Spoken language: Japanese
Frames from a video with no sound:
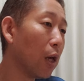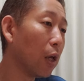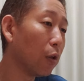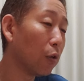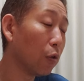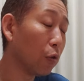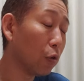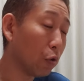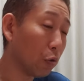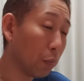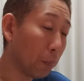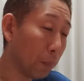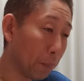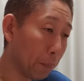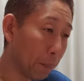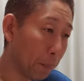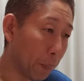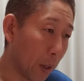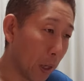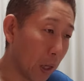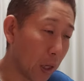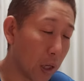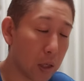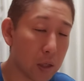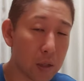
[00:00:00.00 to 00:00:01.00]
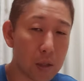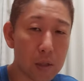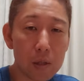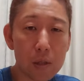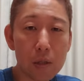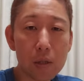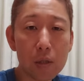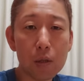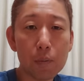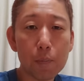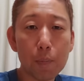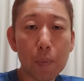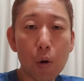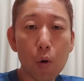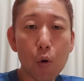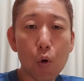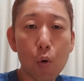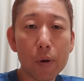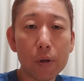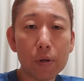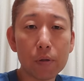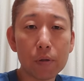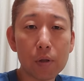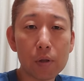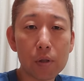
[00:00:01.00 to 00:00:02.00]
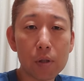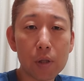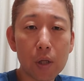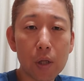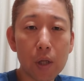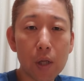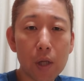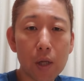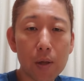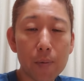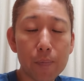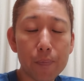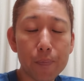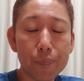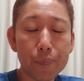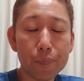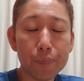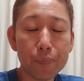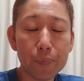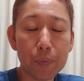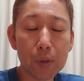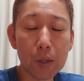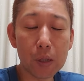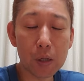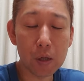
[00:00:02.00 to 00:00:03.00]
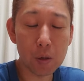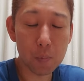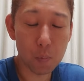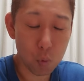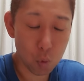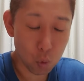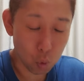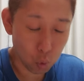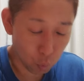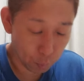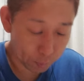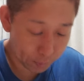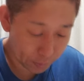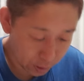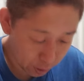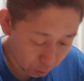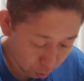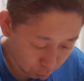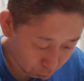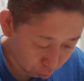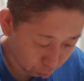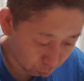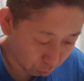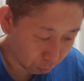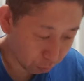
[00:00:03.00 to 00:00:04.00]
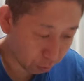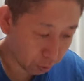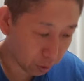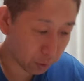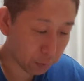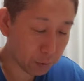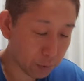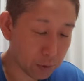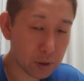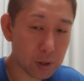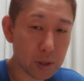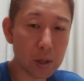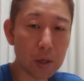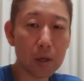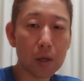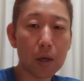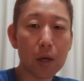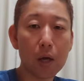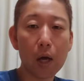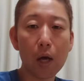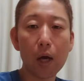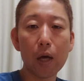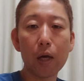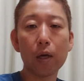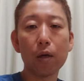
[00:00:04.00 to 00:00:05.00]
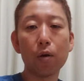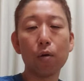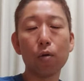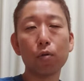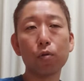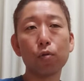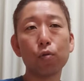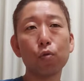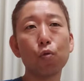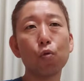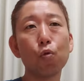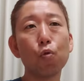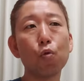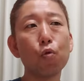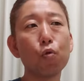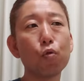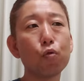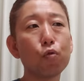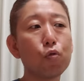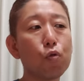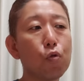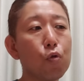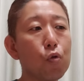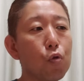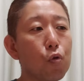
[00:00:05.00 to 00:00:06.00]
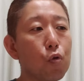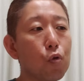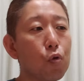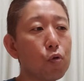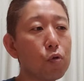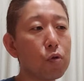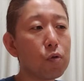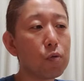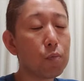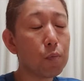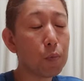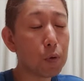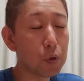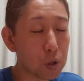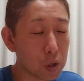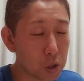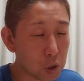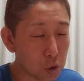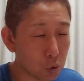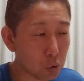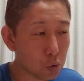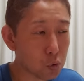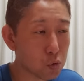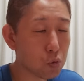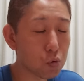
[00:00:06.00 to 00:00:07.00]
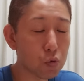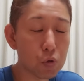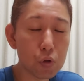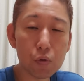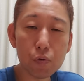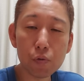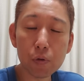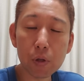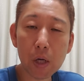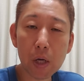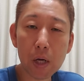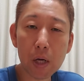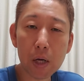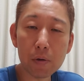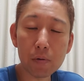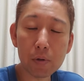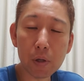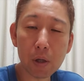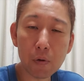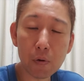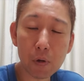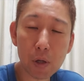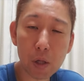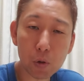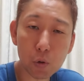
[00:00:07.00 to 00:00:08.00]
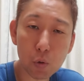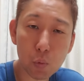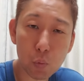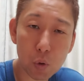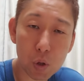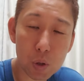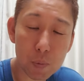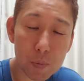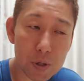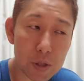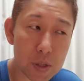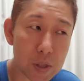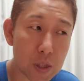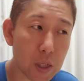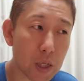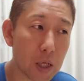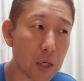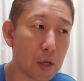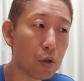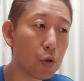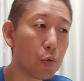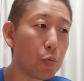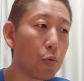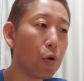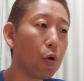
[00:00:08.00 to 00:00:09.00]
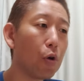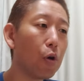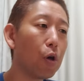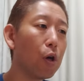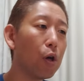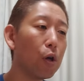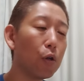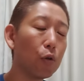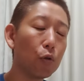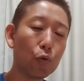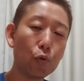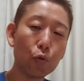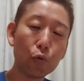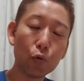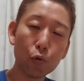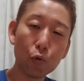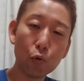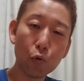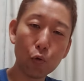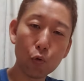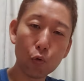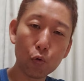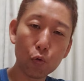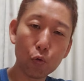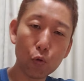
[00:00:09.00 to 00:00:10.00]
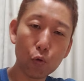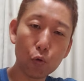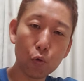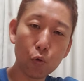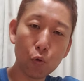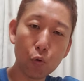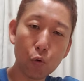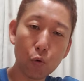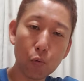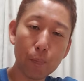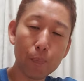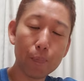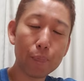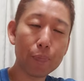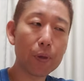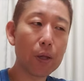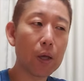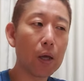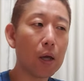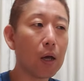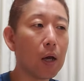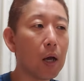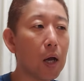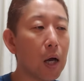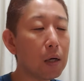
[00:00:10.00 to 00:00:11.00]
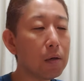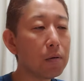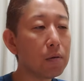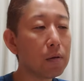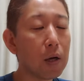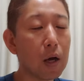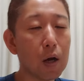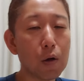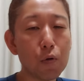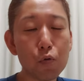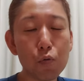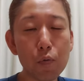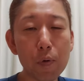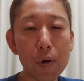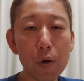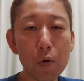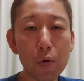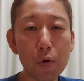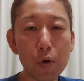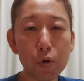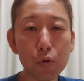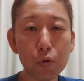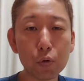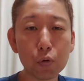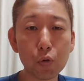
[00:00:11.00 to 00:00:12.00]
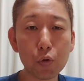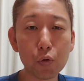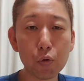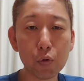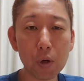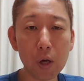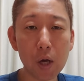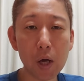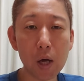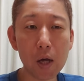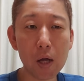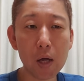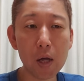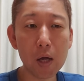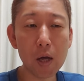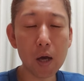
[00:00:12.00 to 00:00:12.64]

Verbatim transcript: 素晴らしいパフォーマンスでしたね。いやもう見事でございました。はい、想像、まあ、きっと上手に歌われるだろうなと思いましたけれどもその想像のはるか上を行くというか